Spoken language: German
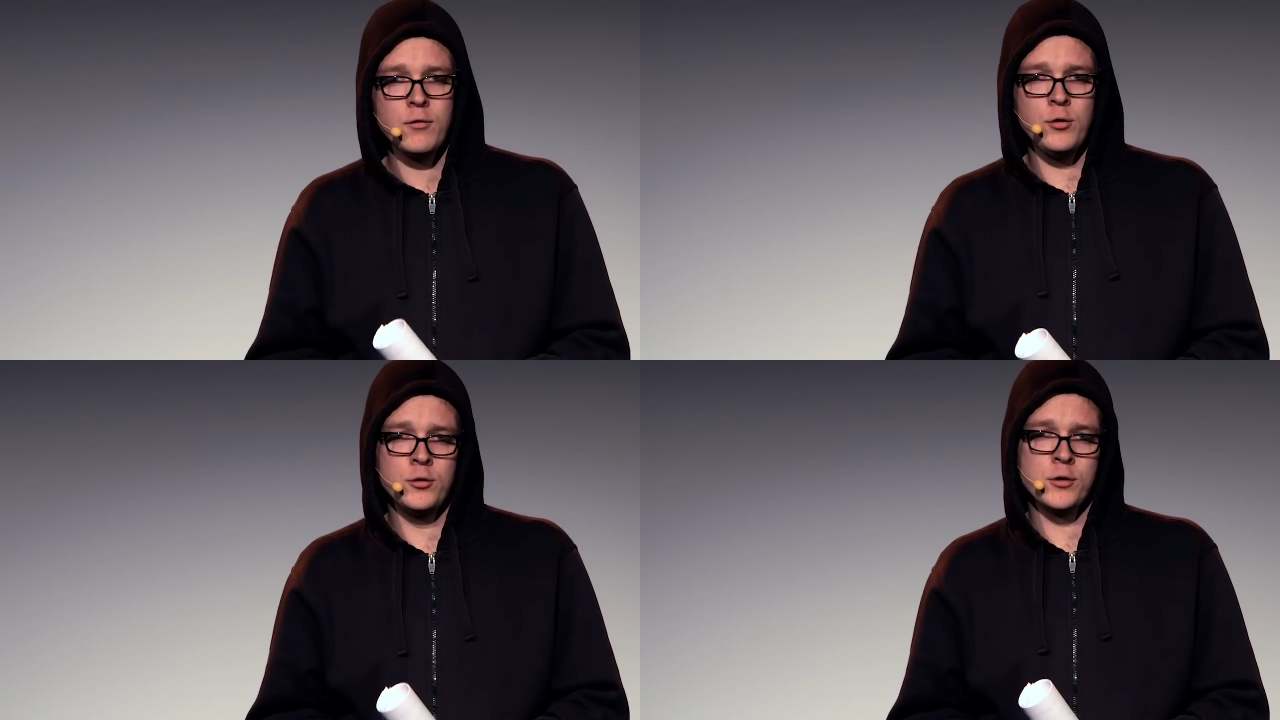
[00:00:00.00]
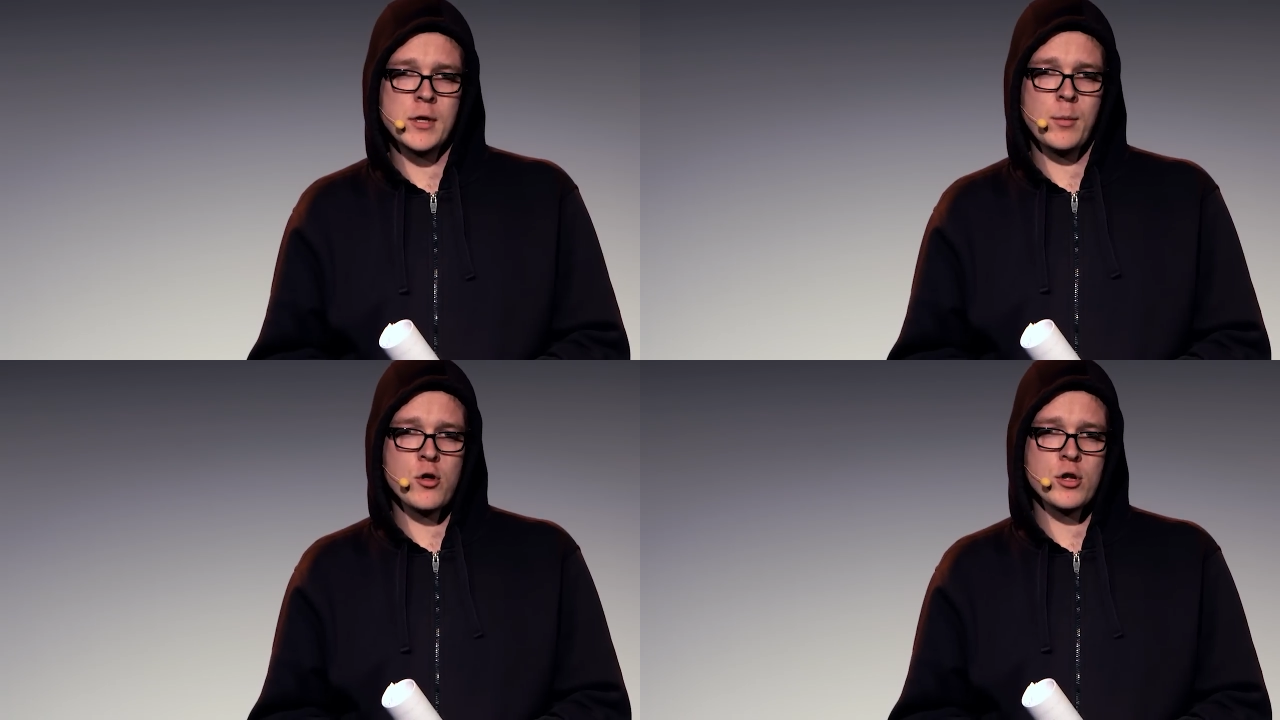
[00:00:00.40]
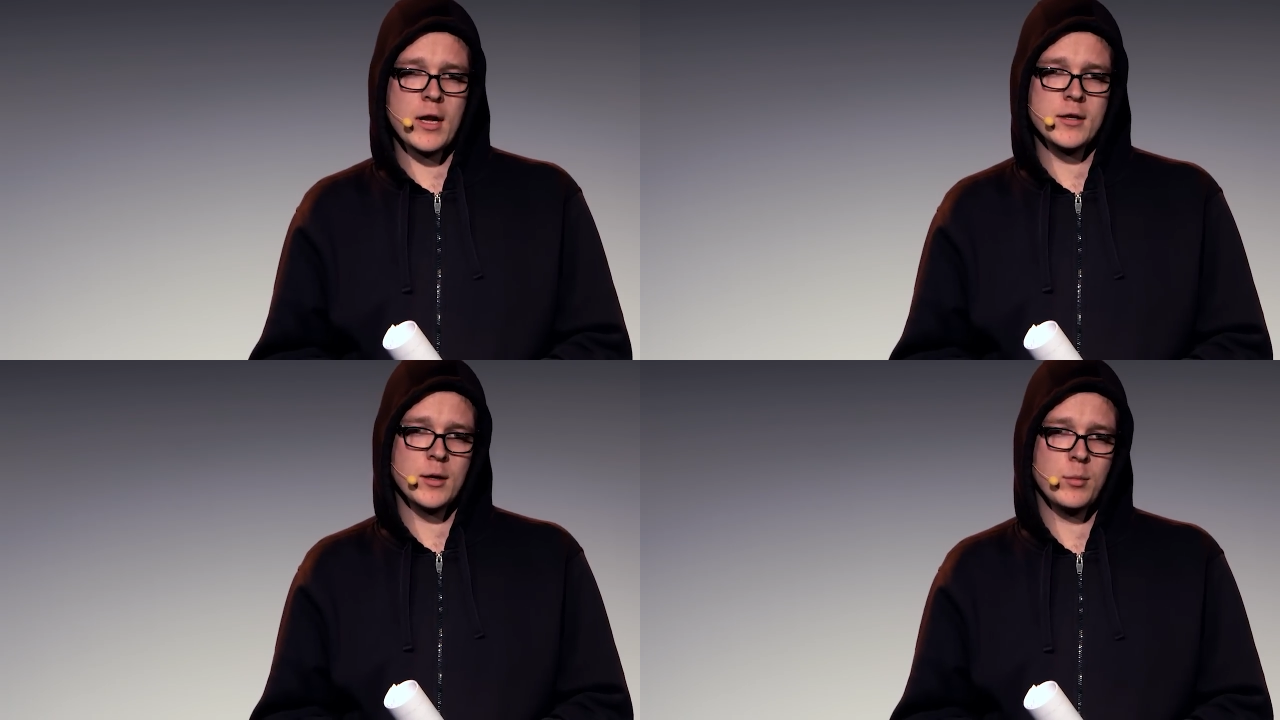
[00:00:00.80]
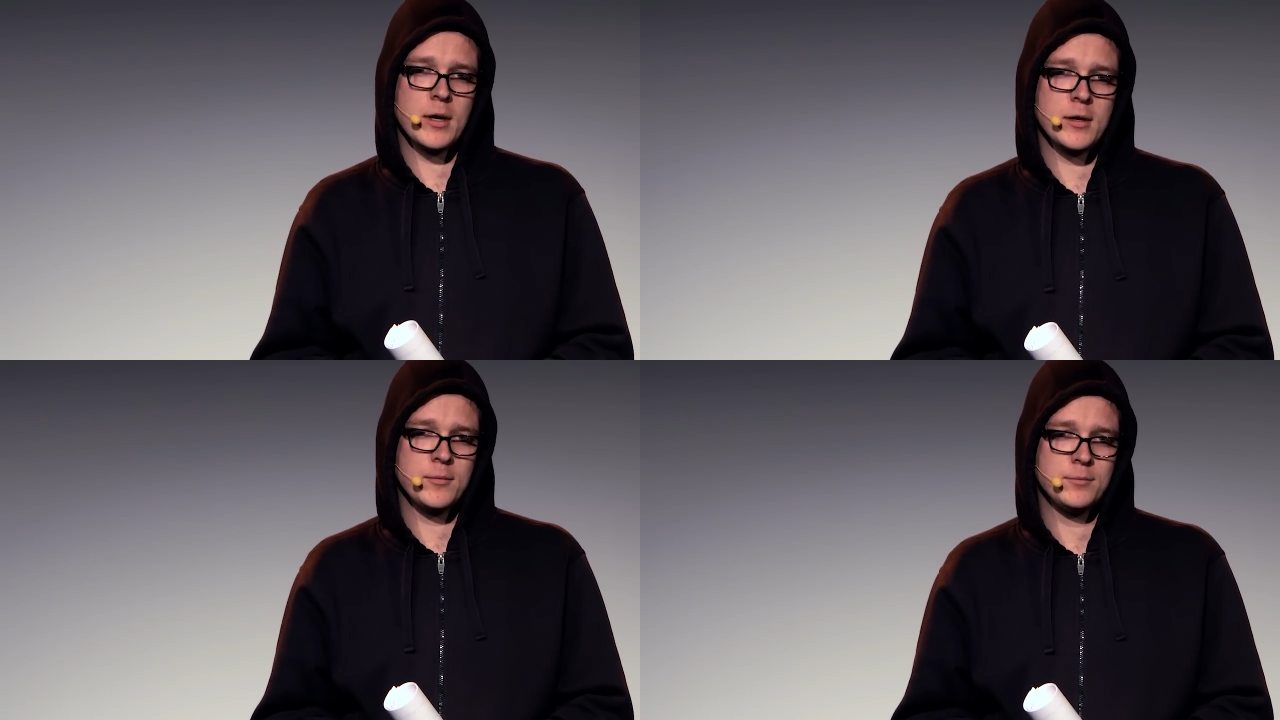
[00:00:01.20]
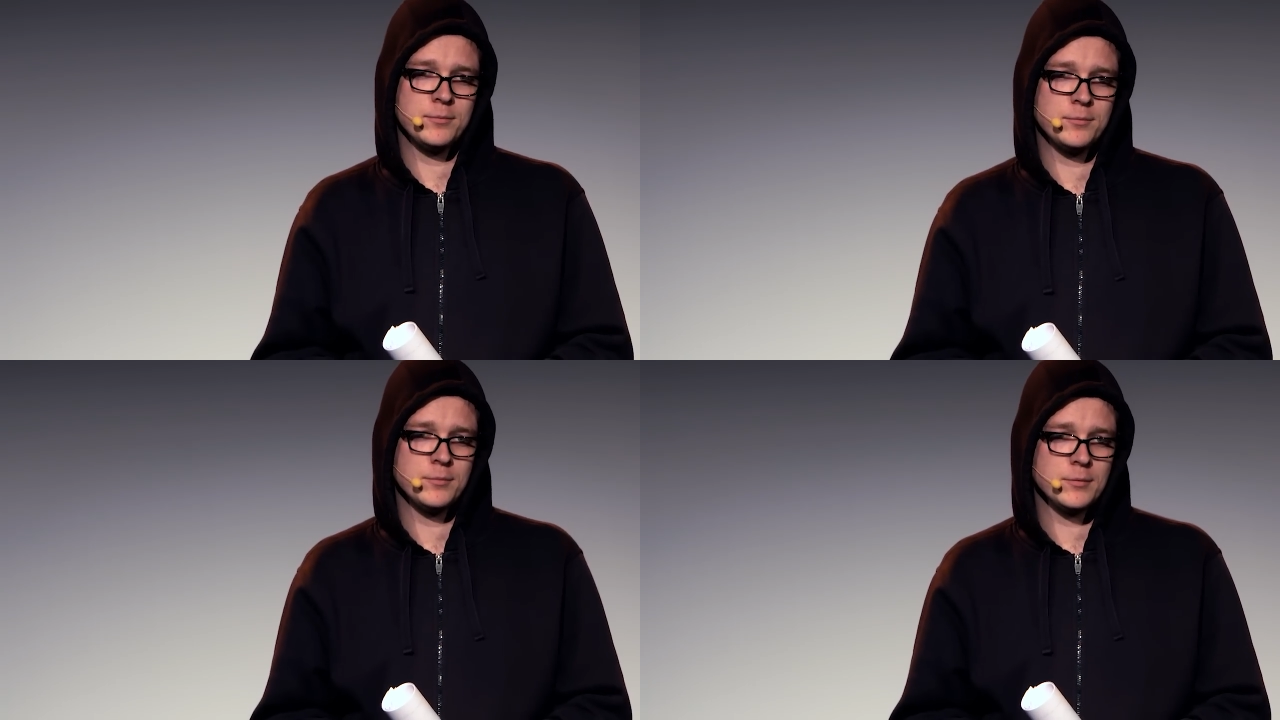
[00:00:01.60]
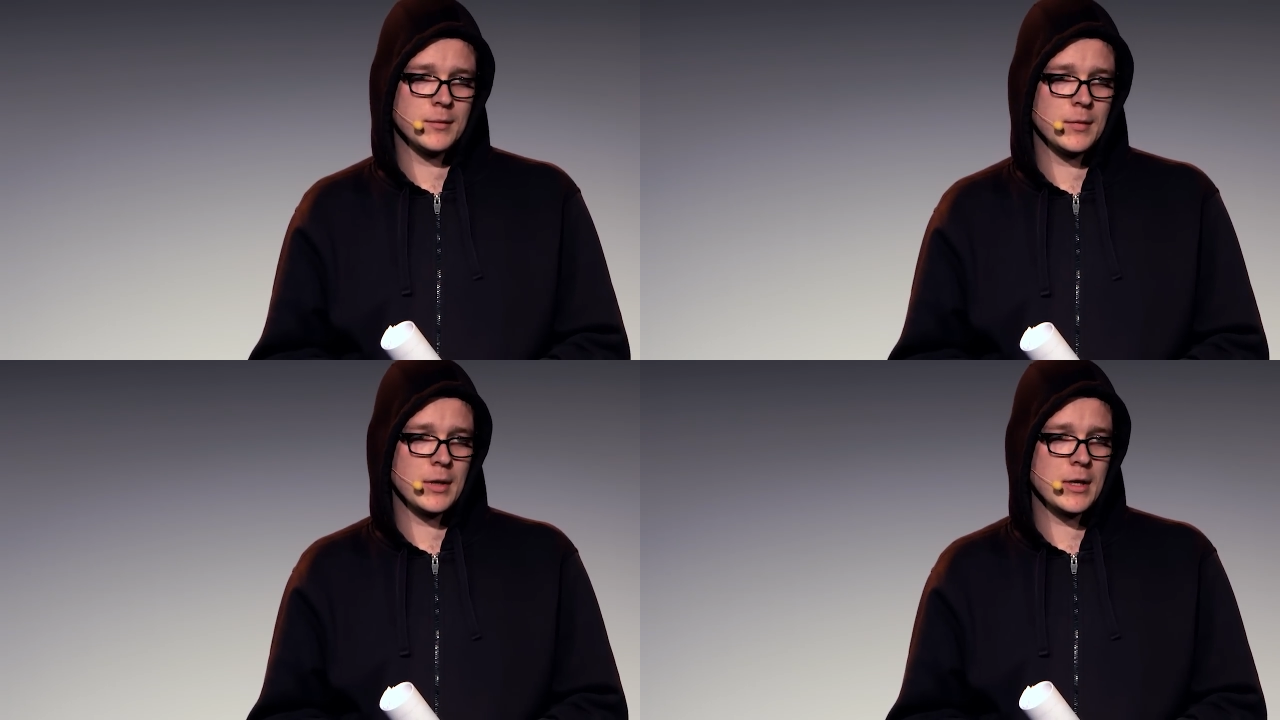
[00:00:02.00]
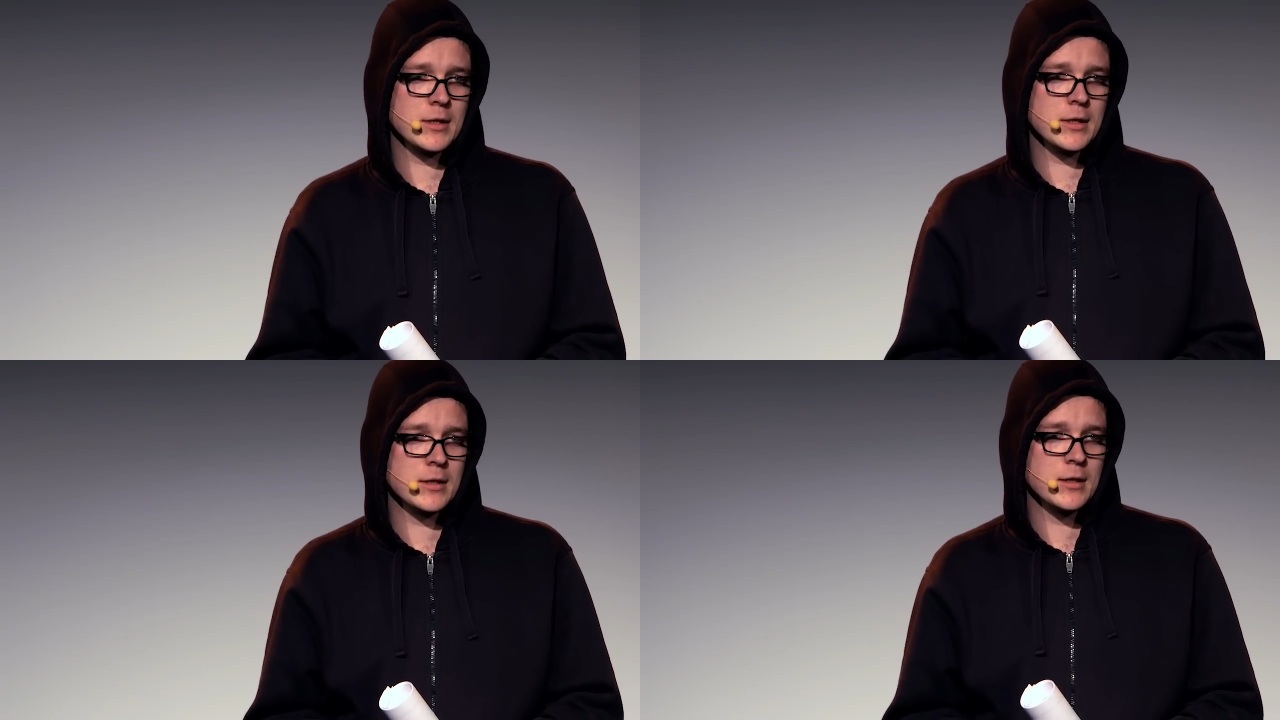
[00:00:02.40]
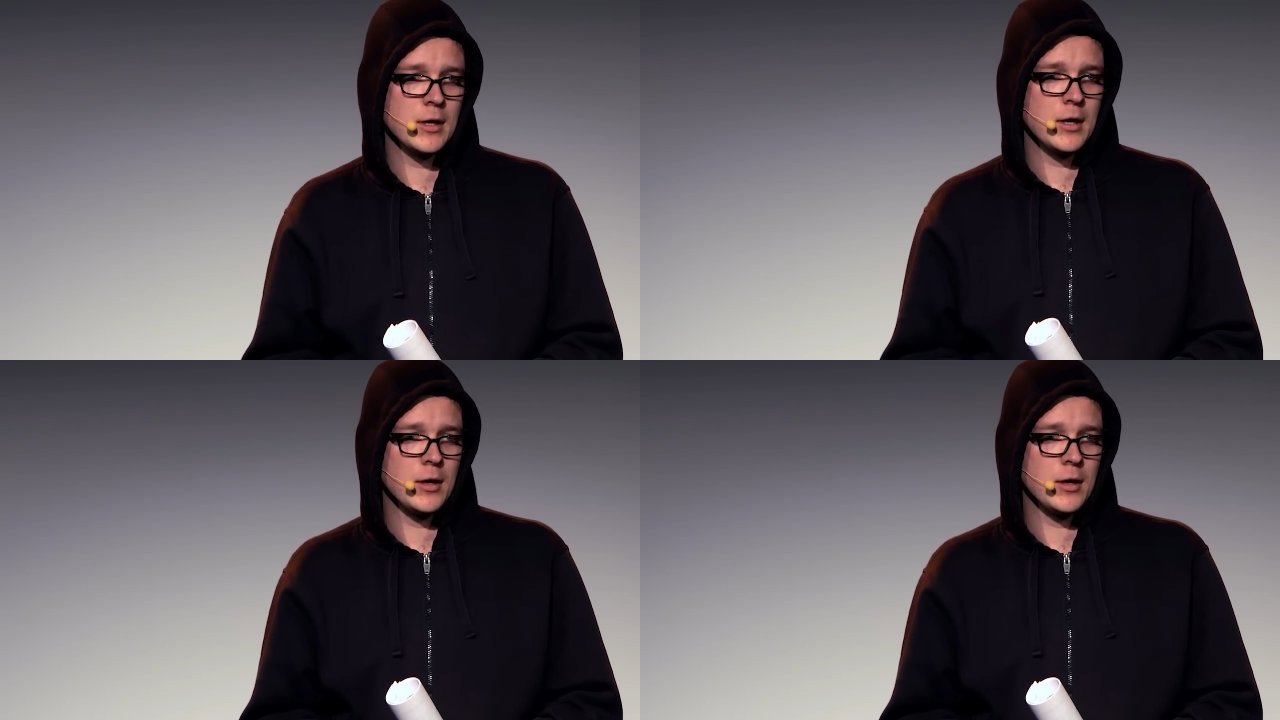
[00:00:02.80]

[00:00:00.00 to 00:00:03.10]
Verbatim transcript: fühlen uns aber schlecht dabei. Das ist